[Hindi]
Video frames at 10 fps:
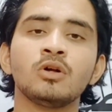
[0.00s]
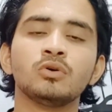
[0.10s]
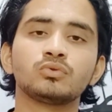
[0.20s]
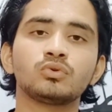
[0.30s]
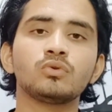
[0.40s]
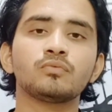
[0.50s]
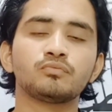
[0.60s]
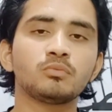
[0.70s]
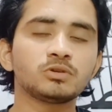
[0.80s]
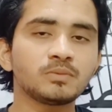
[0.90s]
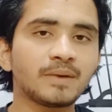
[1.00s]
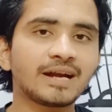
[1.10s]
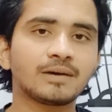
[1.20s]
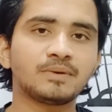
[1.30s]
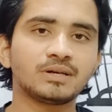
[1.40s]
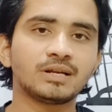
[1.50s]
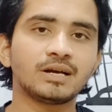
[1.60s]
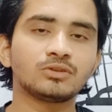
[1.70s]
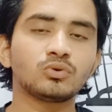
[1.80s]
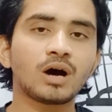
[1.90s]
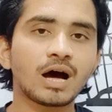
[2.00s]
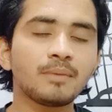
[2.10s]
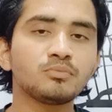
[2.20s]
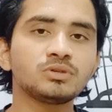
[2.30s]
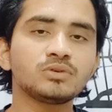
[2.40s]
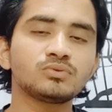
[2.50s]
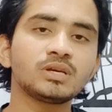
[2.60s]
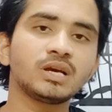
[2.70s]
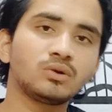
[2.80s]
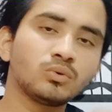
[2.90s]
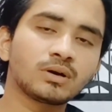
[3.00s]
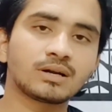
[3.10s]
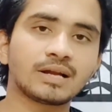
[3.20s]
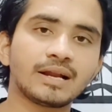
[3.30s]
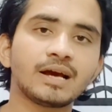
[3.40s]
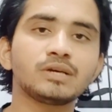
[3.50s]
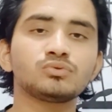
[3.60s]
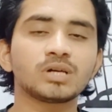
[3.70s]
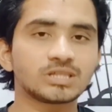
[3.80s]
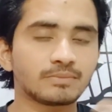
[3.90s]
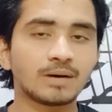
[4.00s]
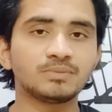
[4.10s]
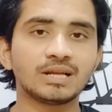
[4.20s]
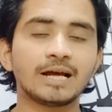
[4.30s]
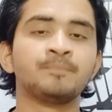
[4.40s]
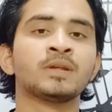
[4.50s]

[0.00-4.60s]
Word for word: तो वो मुझ पर बैड कमेंट करेगा तो अब मुझे उसे इग्नोर करना है ना कि उसका जवाब देना है